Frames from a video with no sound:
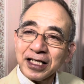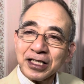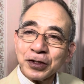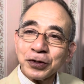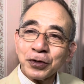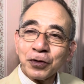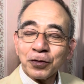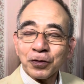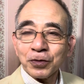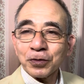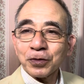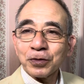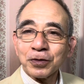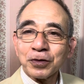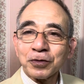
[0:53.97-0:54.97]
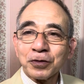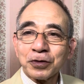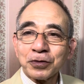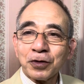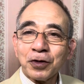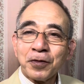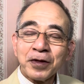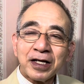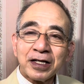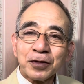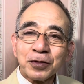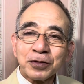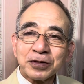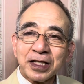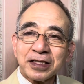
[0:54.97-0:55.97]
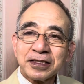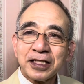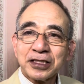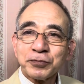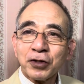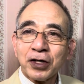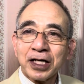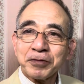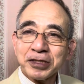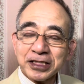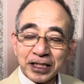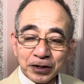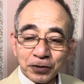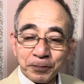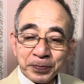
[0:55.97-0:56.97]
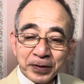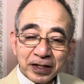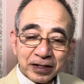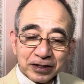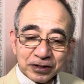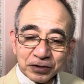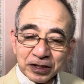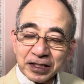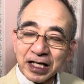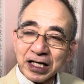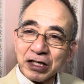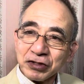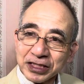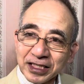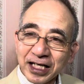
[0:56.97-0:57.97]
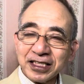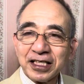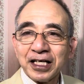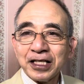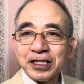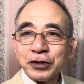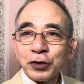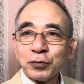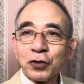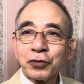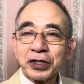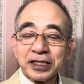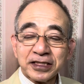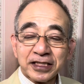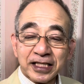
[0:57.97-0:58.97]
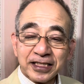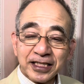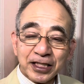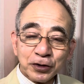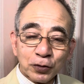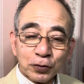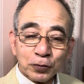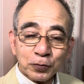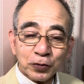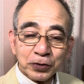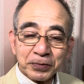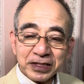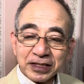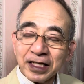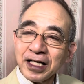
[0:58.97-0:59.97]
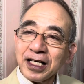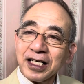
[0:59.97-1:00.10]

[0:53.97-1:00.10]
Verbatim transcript: いろいろ、うん、この、え国内政治もありましたけど、えスリランカをしっかり日本も応援していきたいと思います。